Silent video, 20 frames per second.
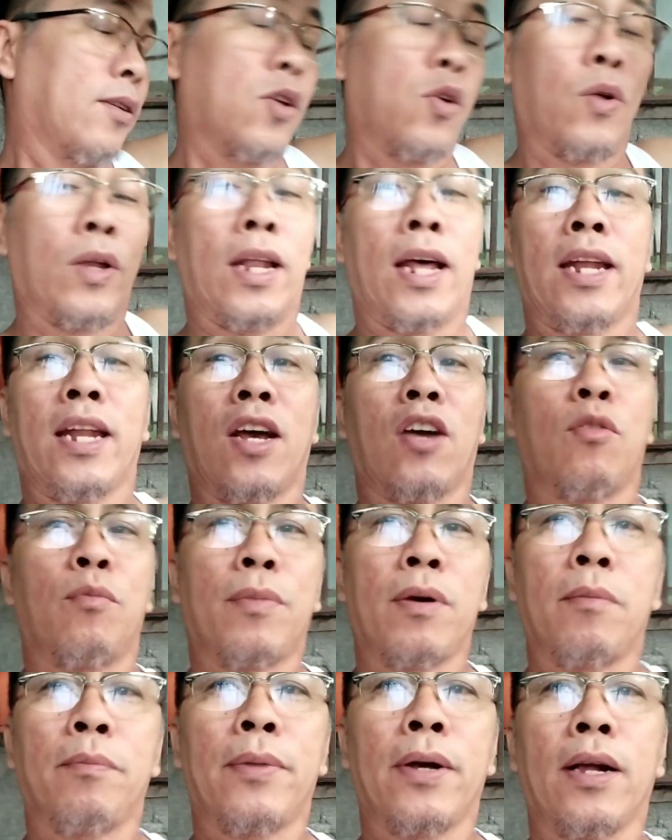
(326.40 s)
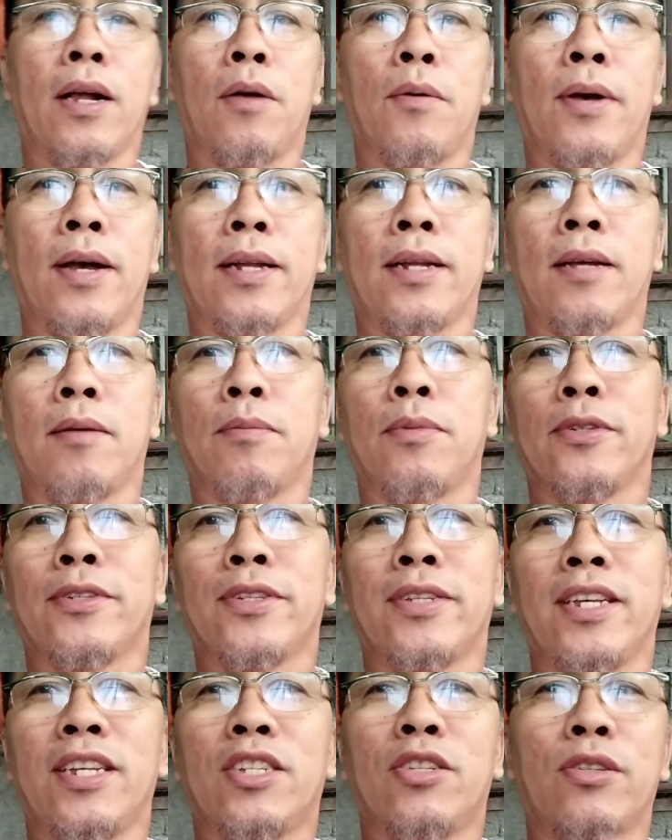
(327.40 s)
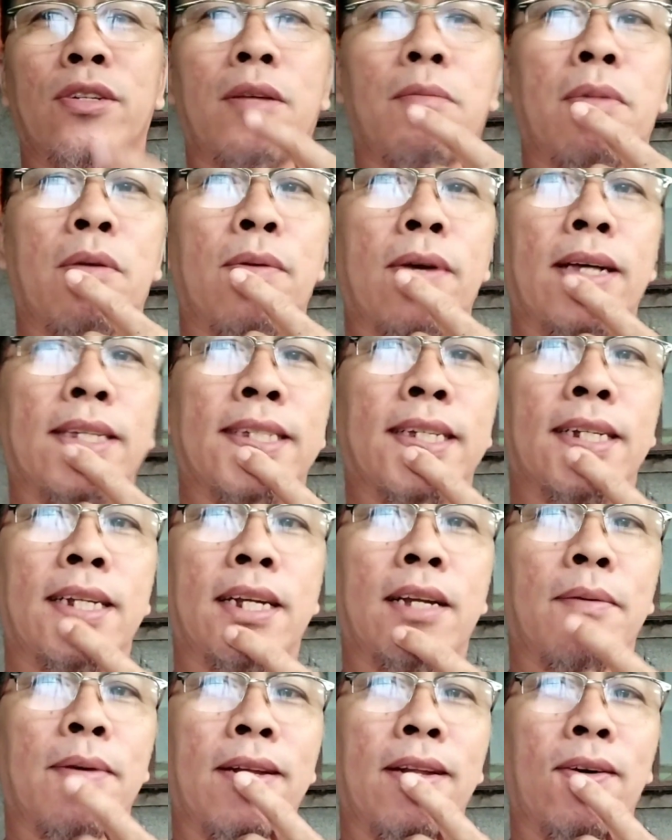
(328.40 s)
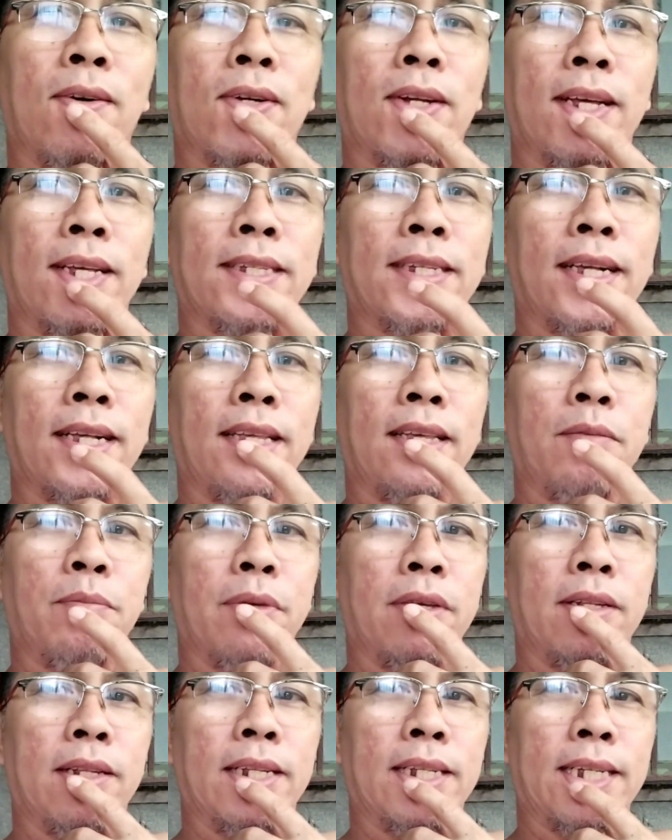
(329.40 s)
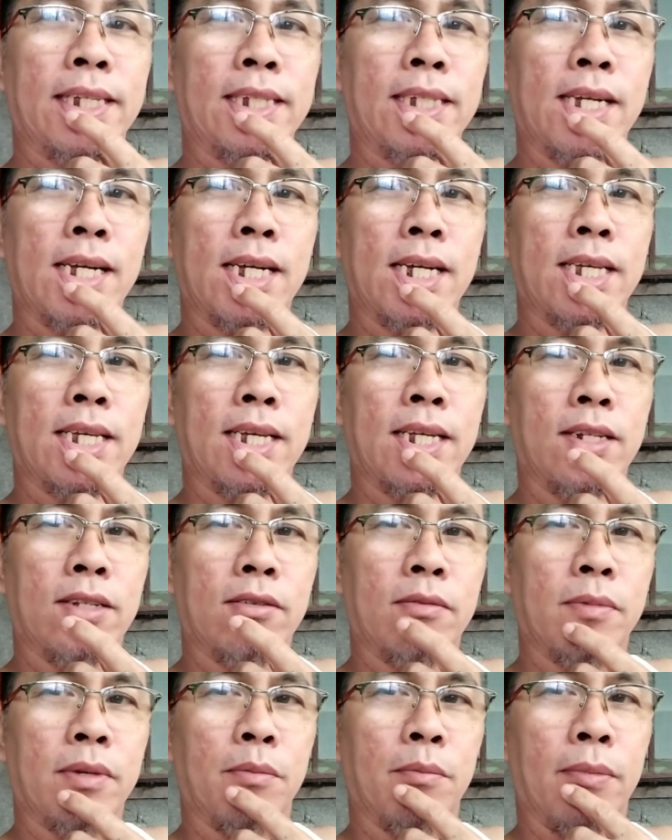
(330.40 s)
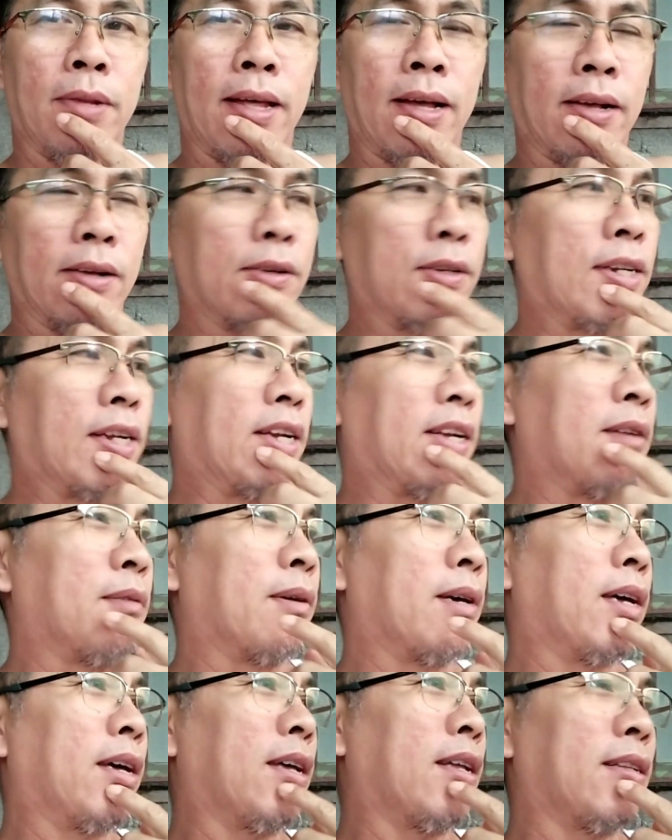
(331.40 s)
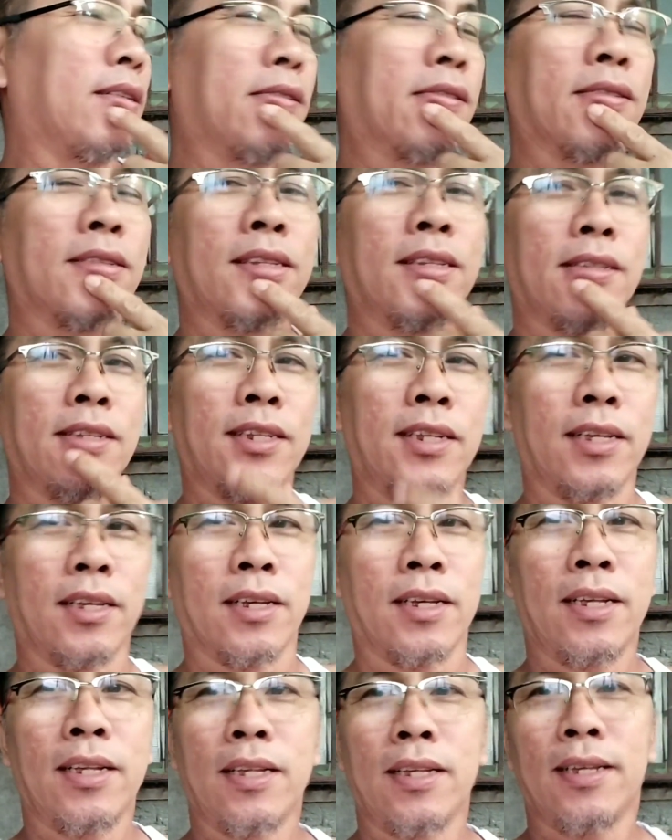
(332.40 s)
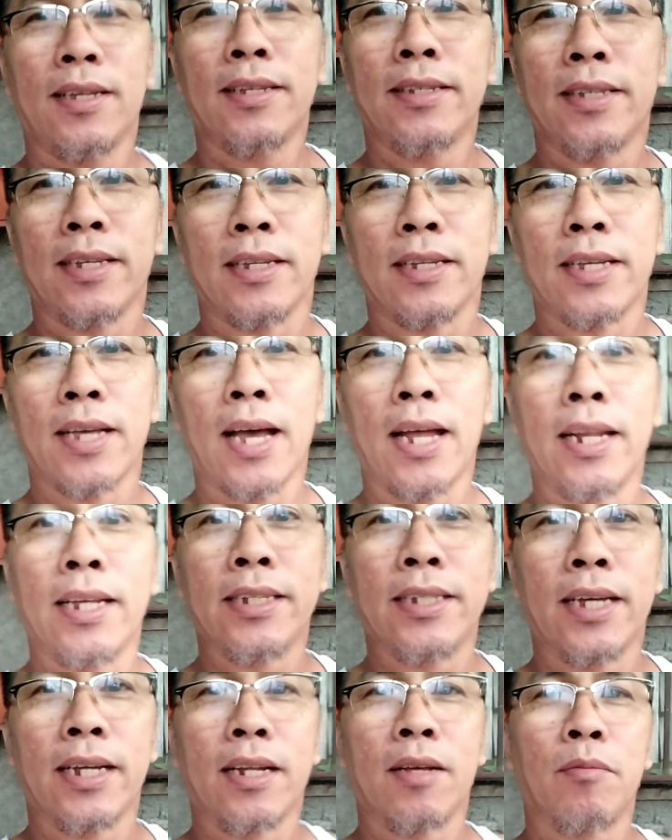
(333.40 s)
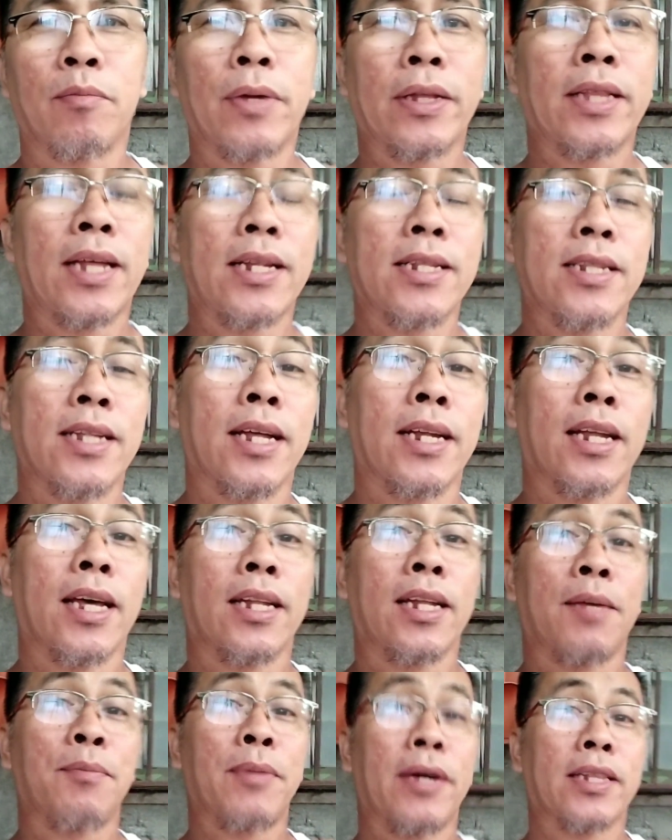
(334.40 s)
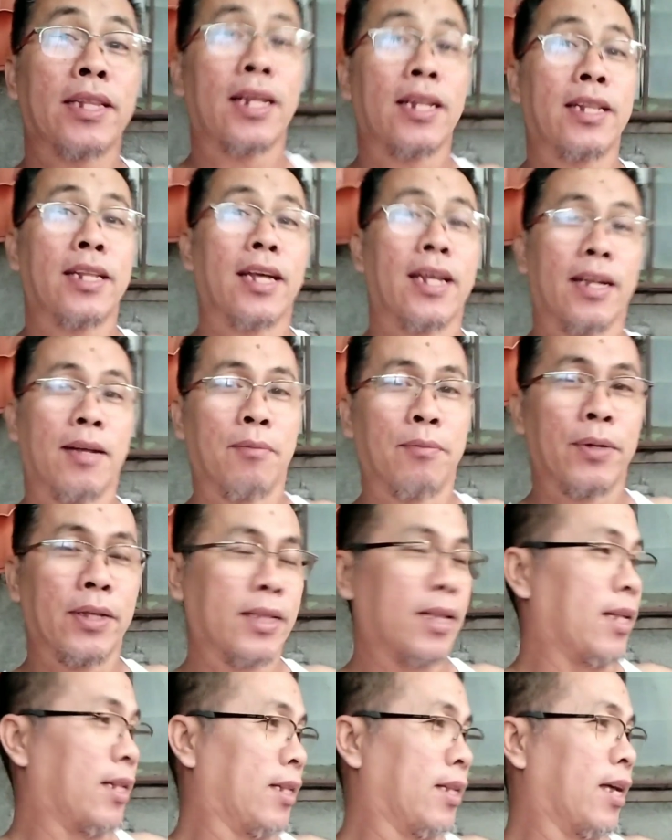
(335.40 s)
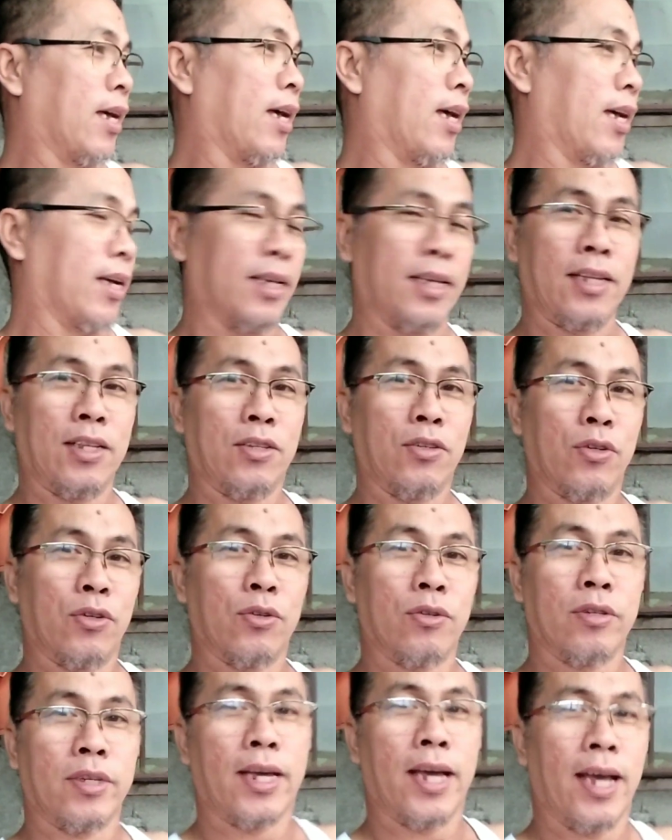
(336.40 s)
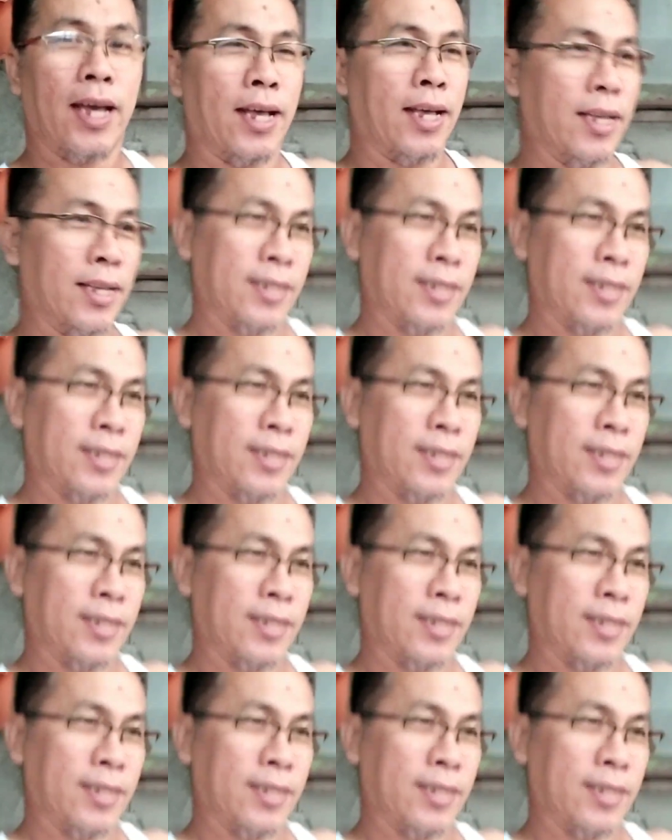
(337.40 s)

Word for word: Wala na akong pampagawa ng postiso. Nabawasan na naman ako ng isang ngipin. Kaya yan eh, o, may blanco na naman. Sinyalis yan ng patanda na ng patanda ng patanda ang inyong kuya.